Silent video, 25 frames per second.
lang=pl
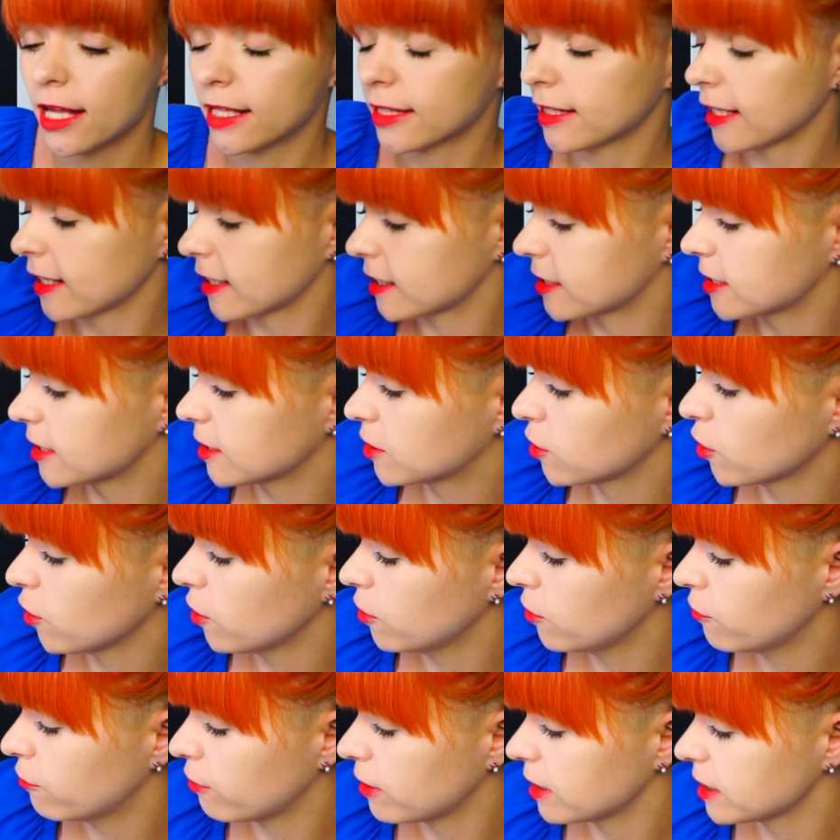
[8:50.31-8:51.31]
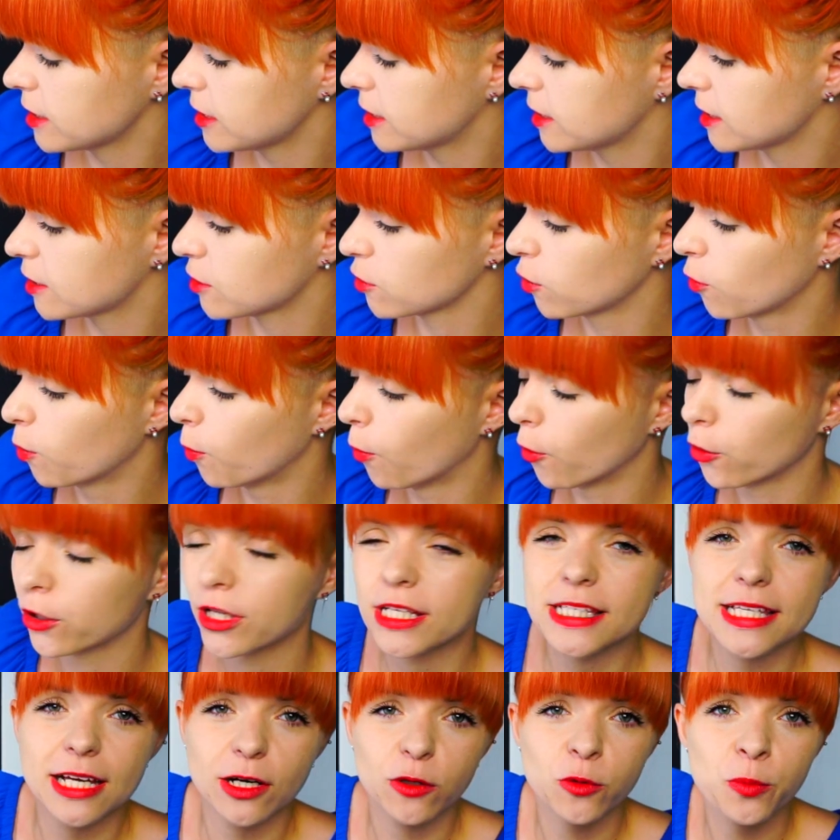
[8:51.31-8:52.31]
Także to właśnie są
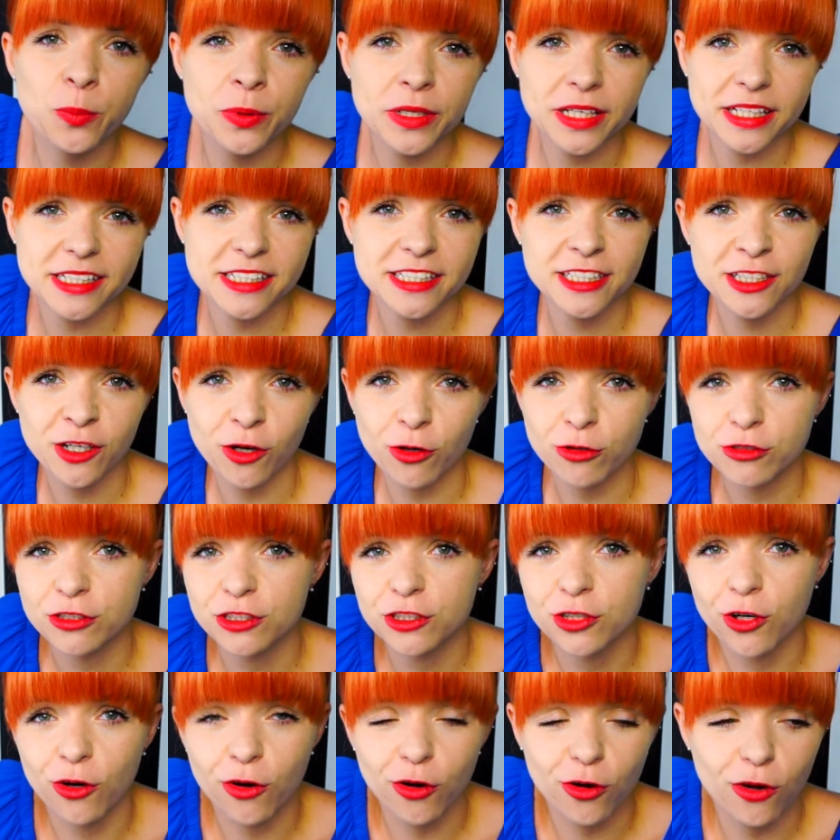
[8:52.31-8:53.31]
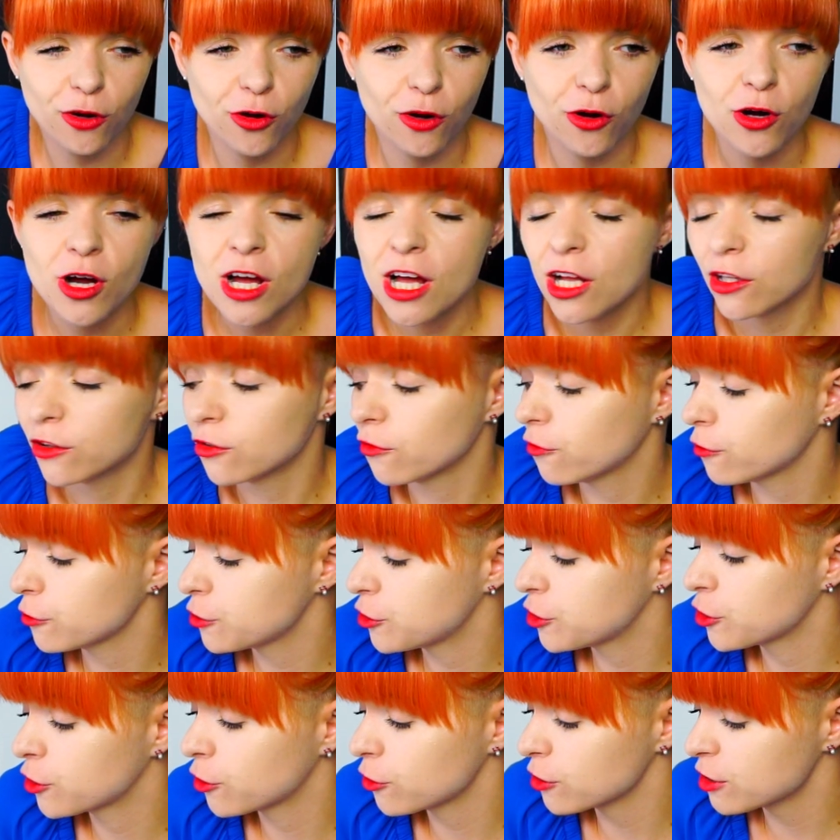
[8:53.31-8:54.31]
moje zakupy, jeśli chodzi o
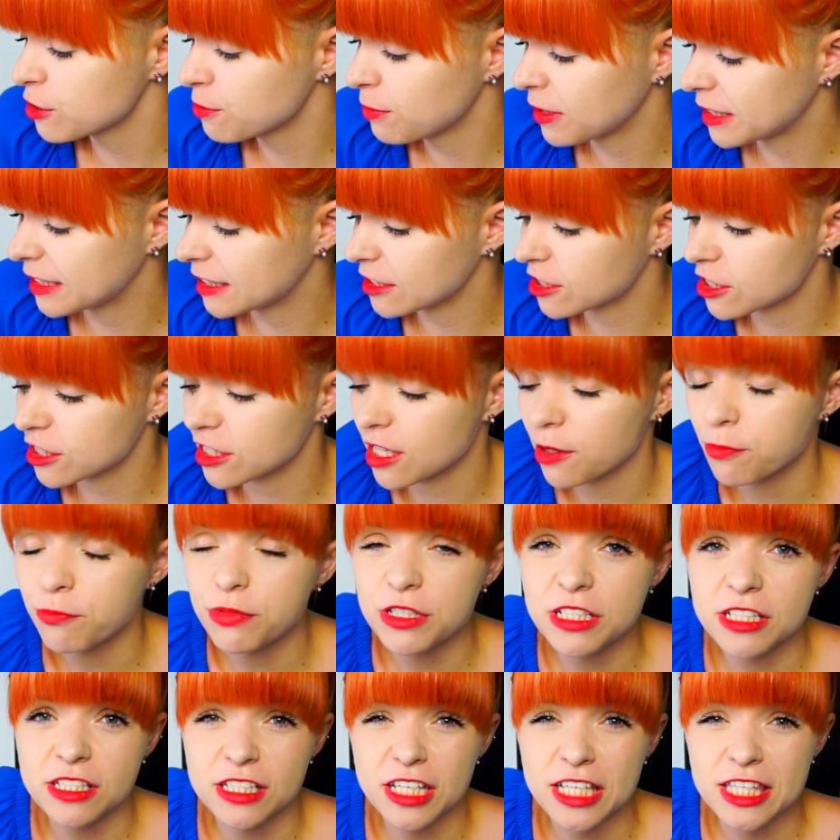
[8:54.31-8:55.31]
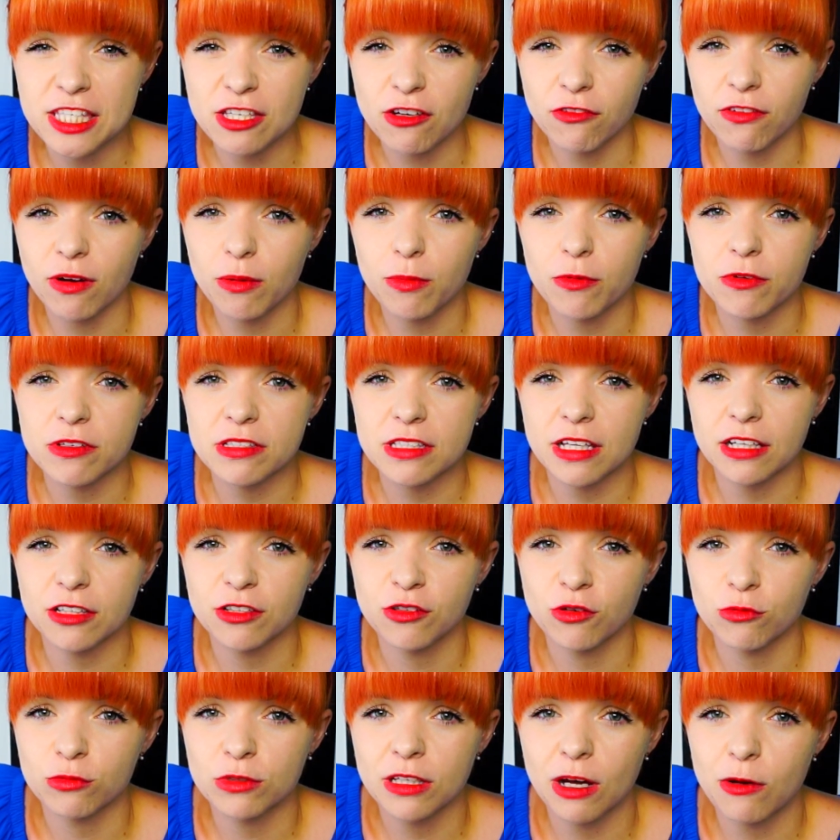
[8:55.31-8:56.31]
nowości kosmetyczne. Piszcie, co Wam
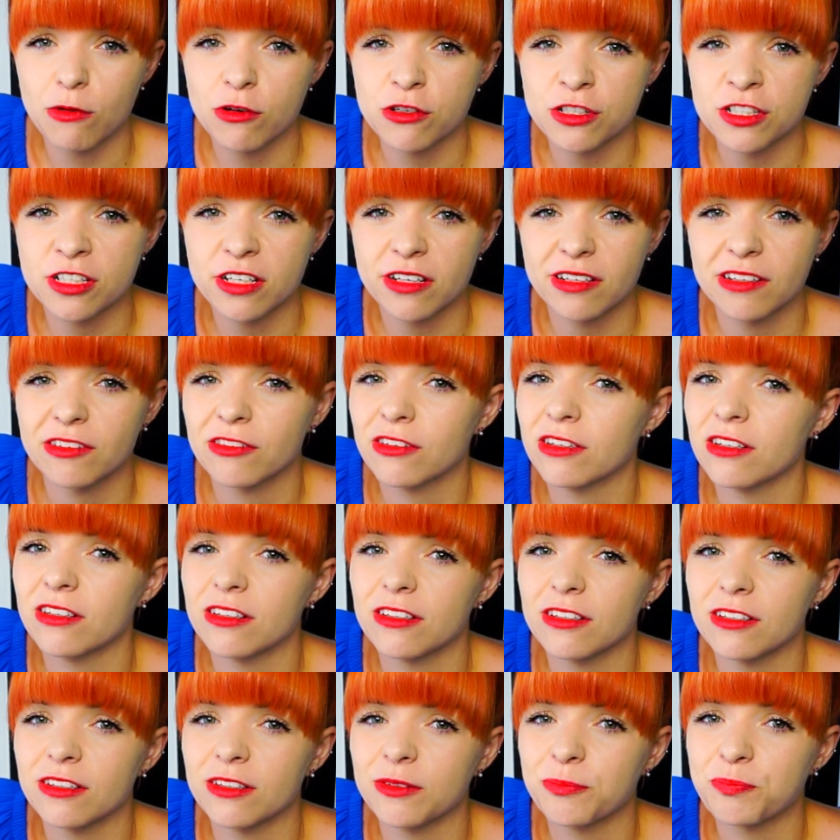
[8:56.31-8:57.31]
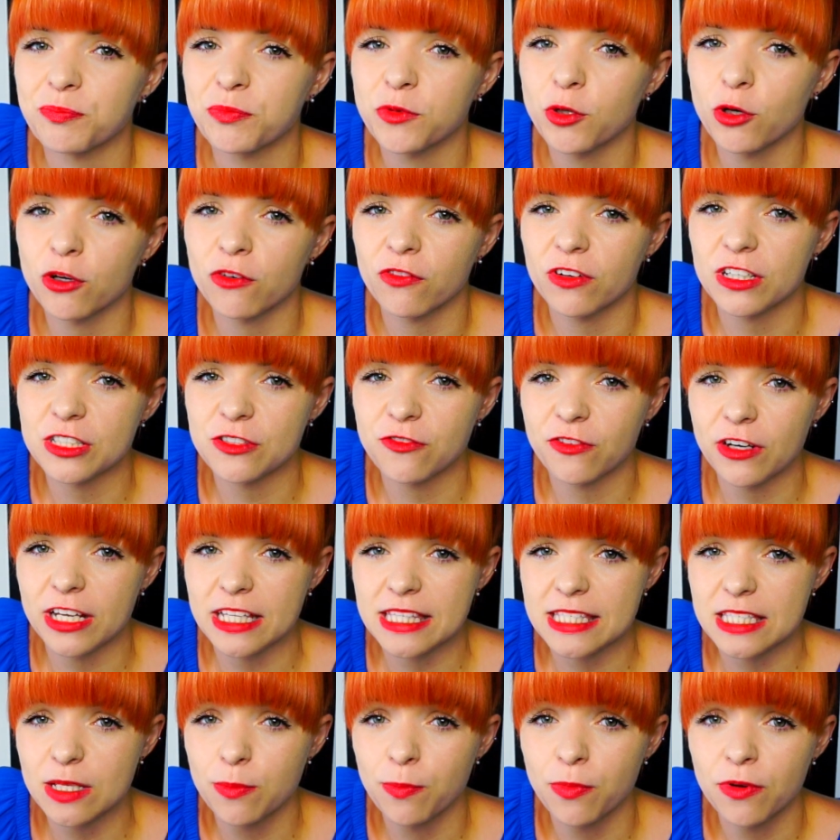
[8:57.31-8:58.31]
ostatnio udało się y, dorwać w
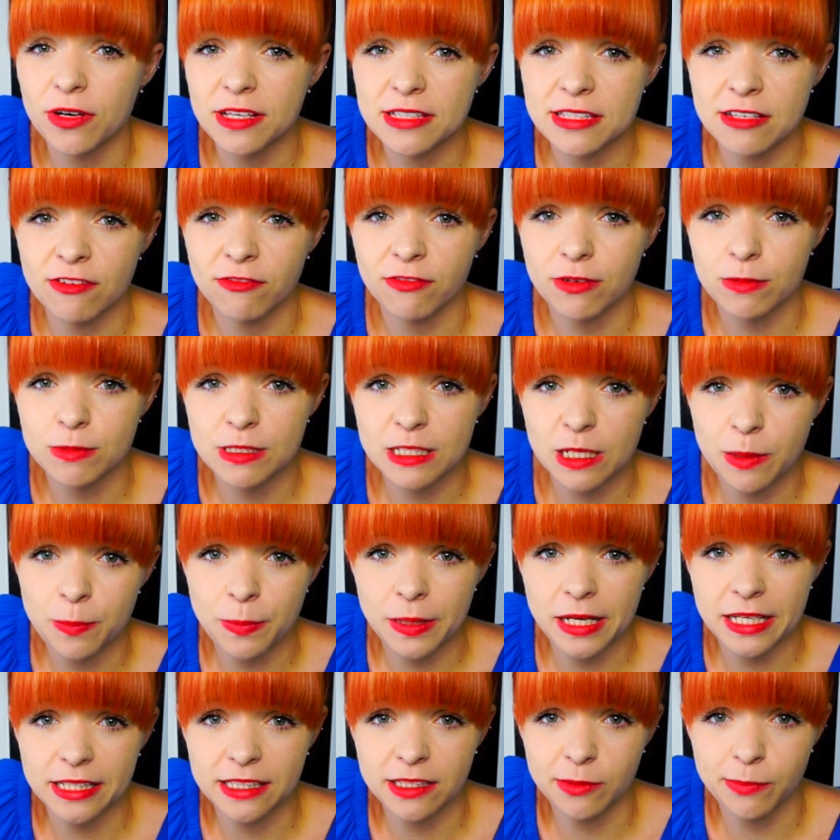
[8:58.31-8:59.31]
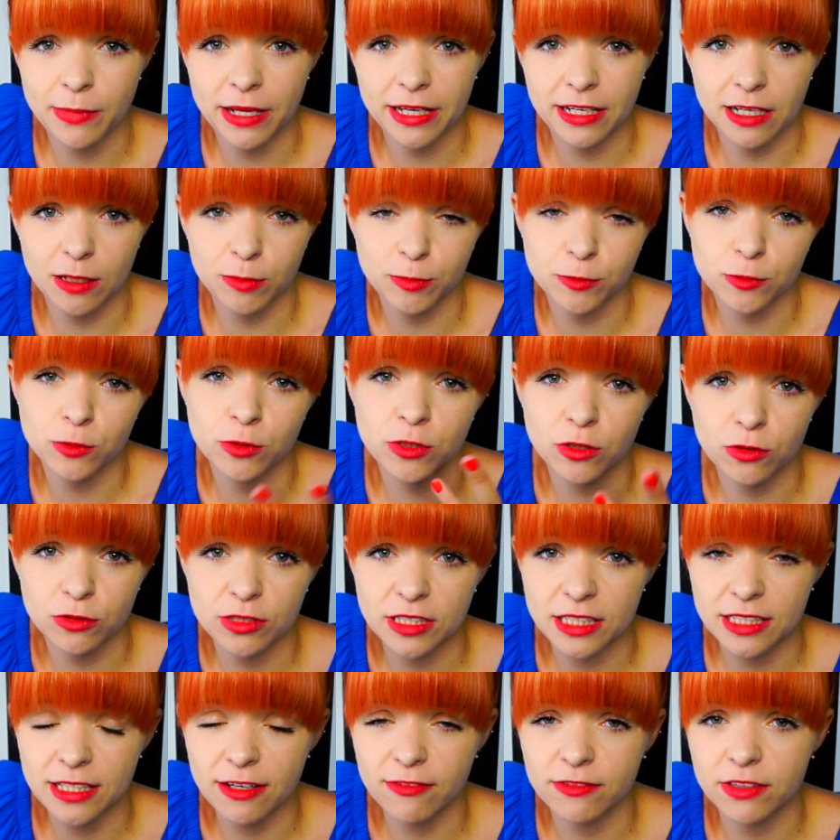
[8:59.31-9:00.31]
ręce. Polecam Wam sklep Lady Makeup, który od
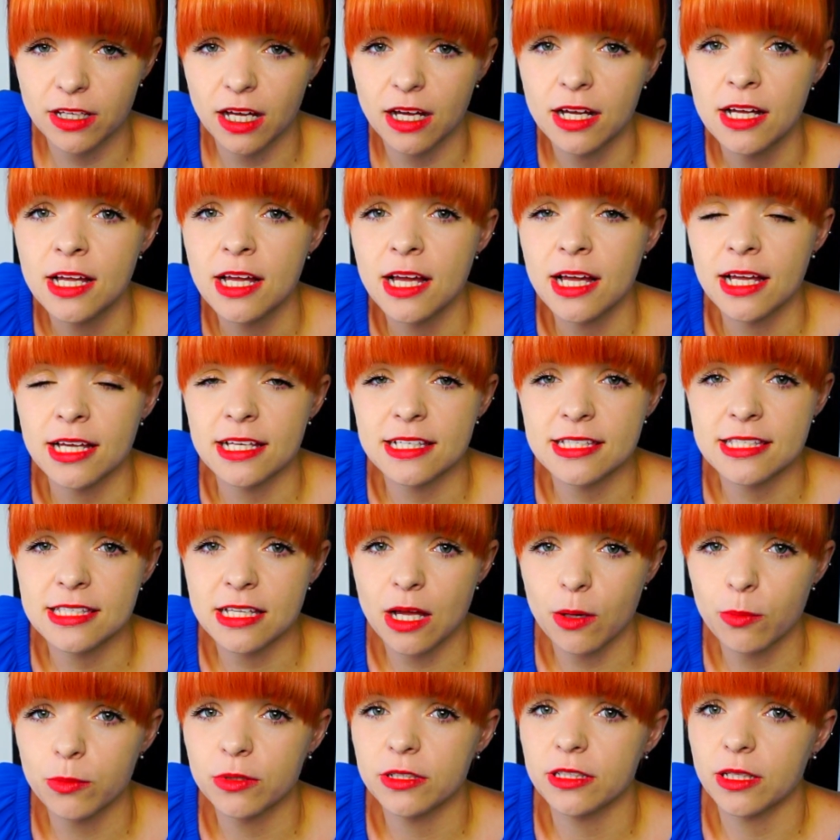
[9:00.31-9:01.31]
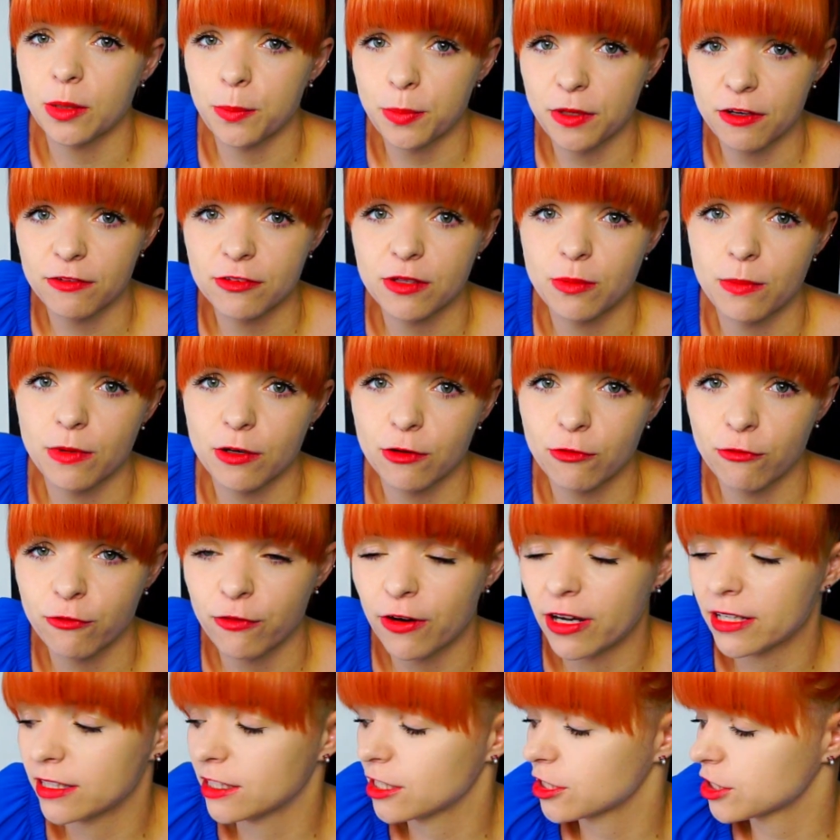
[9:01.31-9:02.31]
niedawna znam i naprawdę mają
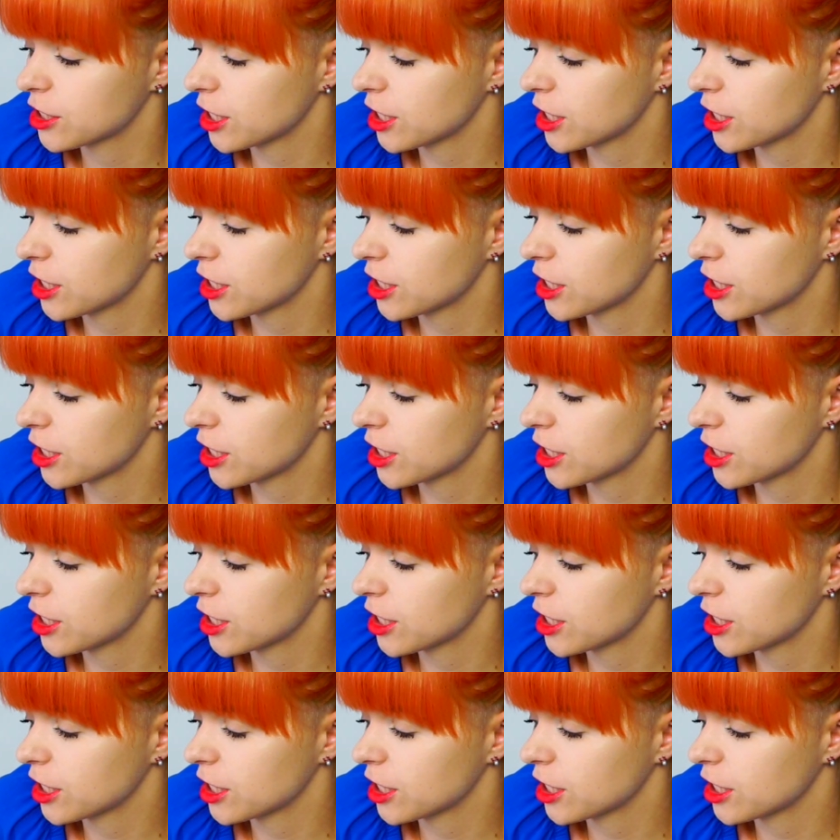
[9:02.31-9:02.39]
fajne